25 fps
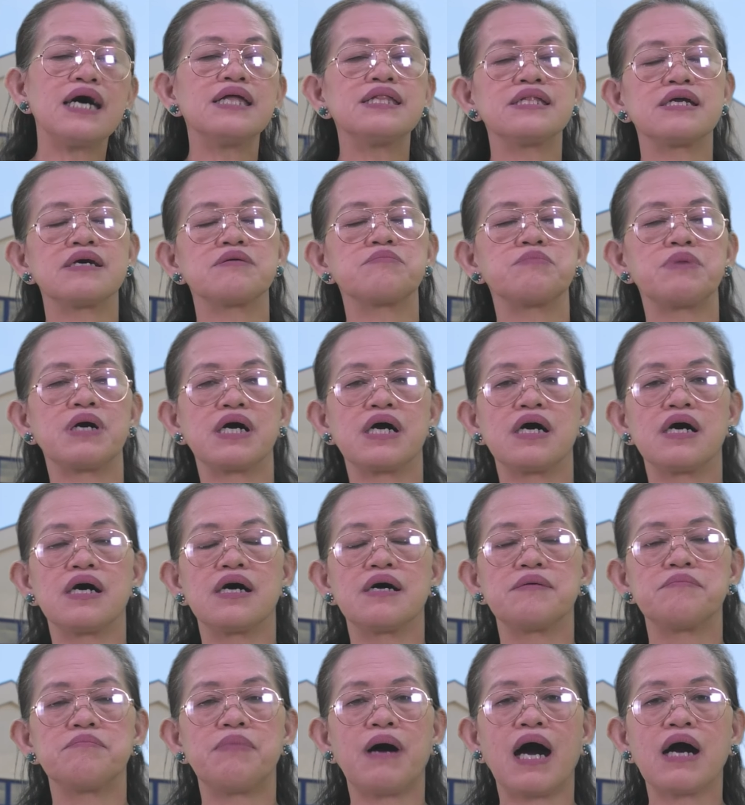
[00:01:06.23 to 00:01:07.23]
ng mga
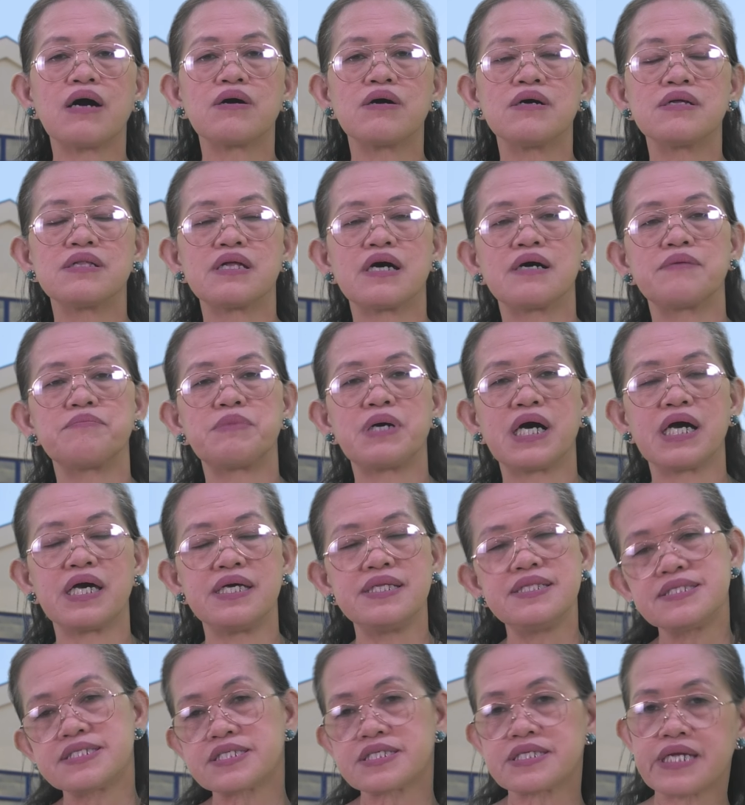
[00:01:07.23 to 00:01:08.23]
bago, ng mga
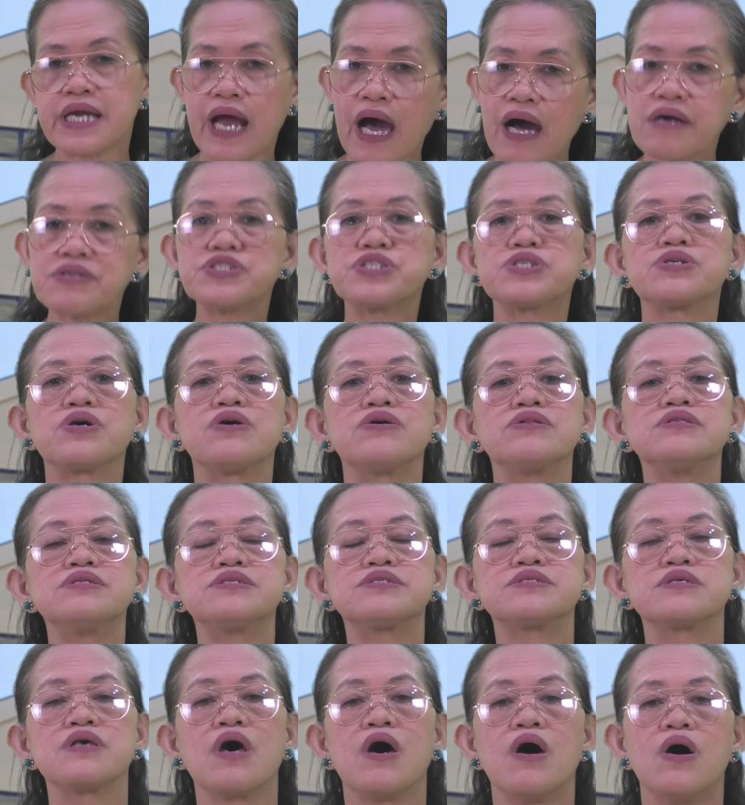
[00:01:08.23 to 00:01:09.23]

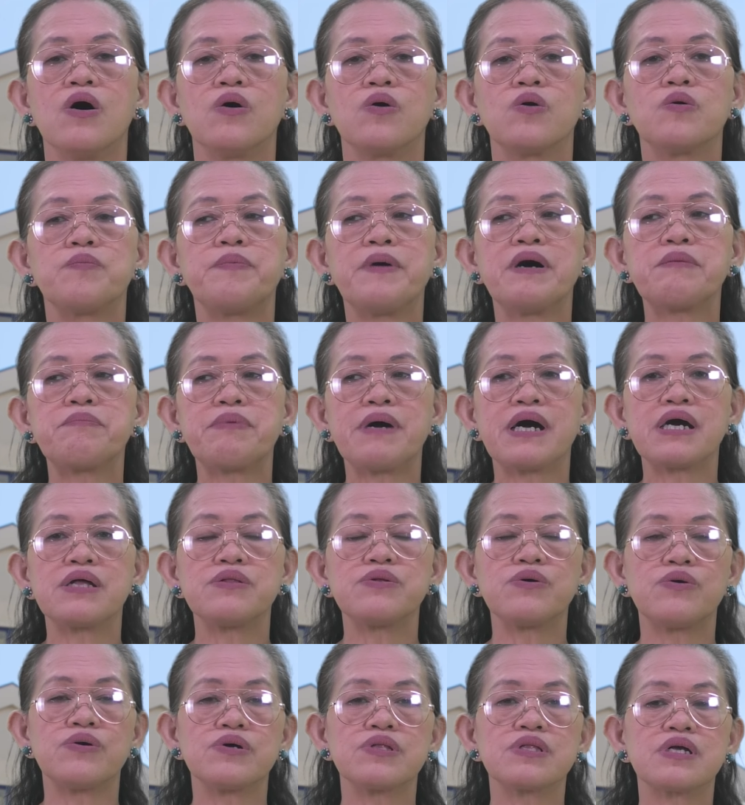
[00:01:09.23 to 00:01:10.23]
instructions upang
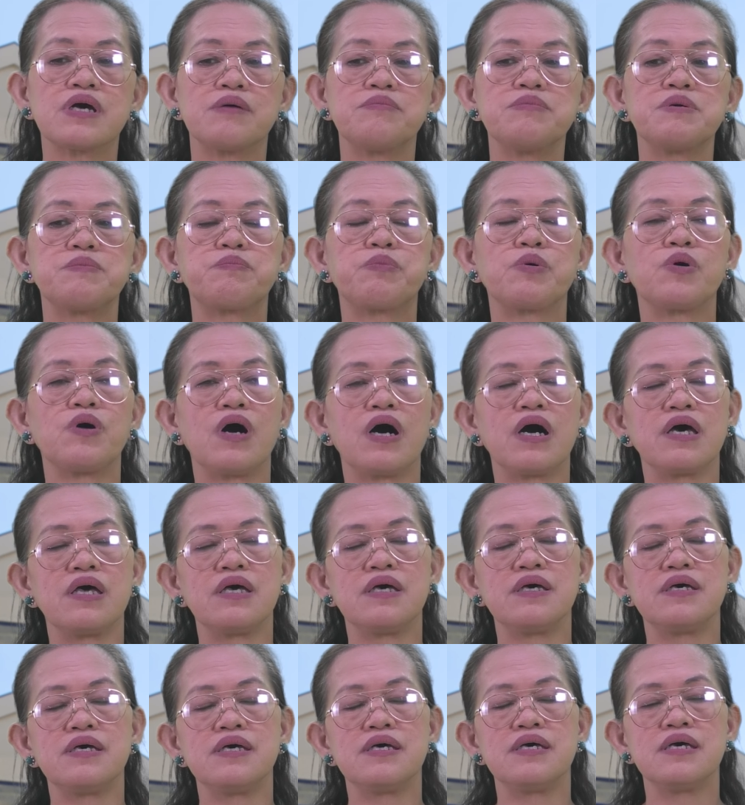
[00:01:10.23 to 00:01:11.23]
Panginoon kami po
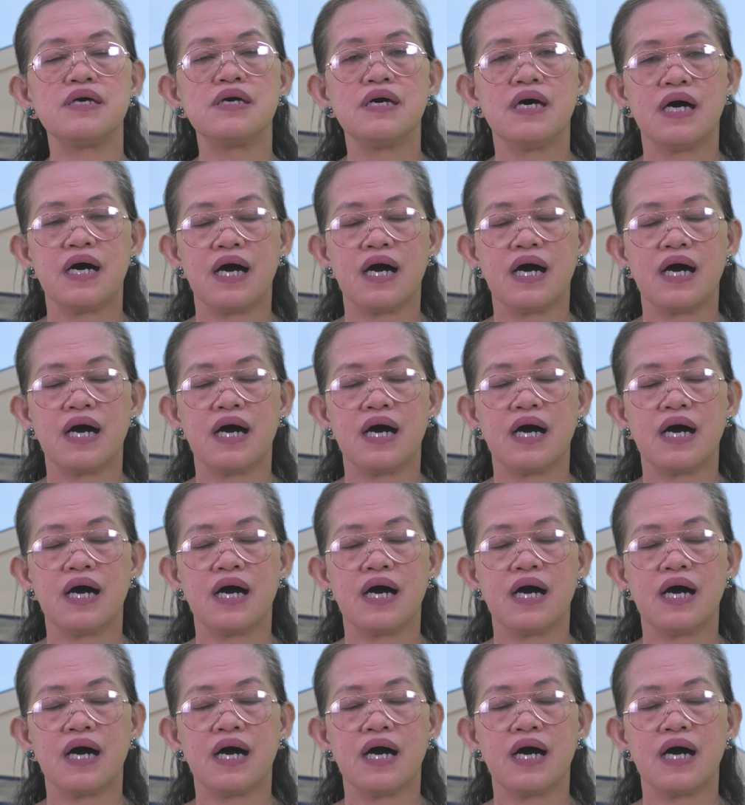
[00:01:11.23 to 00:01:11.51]
ay